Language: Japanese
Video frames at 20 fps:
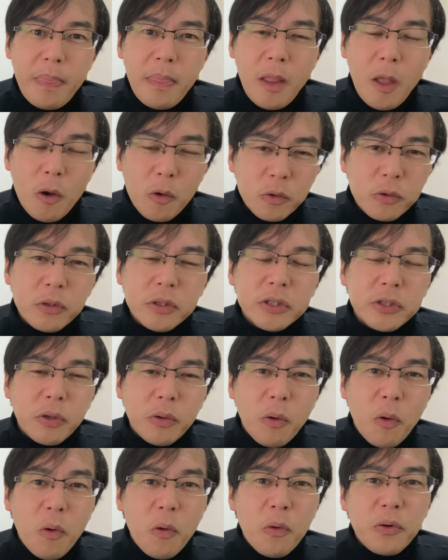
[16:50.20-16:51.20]
本当にそ
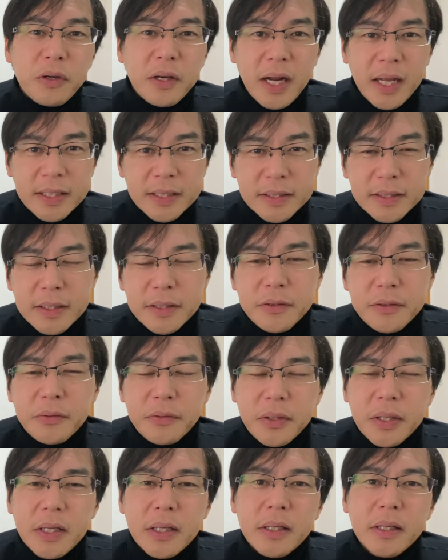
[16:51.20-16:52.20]
のオンラインです
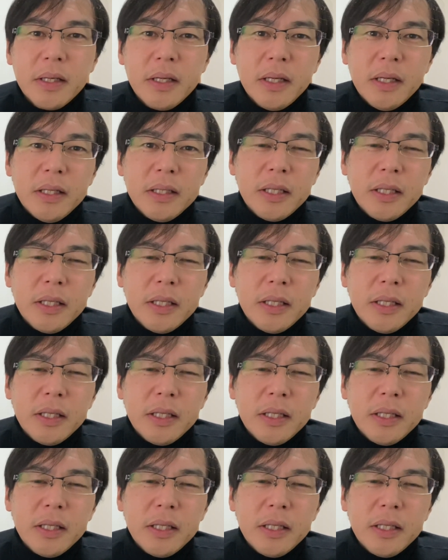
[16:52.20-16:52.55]
よね。